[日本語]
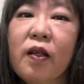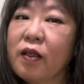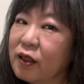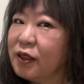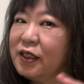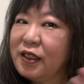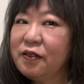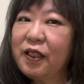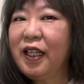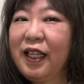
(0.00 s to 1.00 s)
こんにち
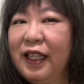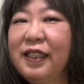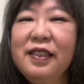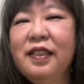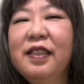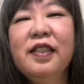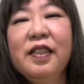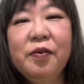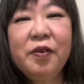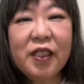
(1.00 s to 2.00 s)
は。
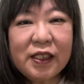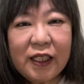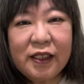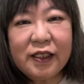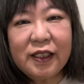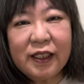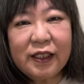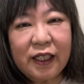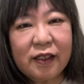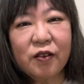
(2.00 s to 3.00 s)
皆さん1年
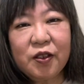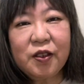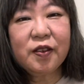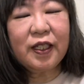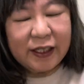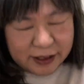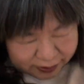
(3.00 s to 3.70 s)
間ご視聴ありが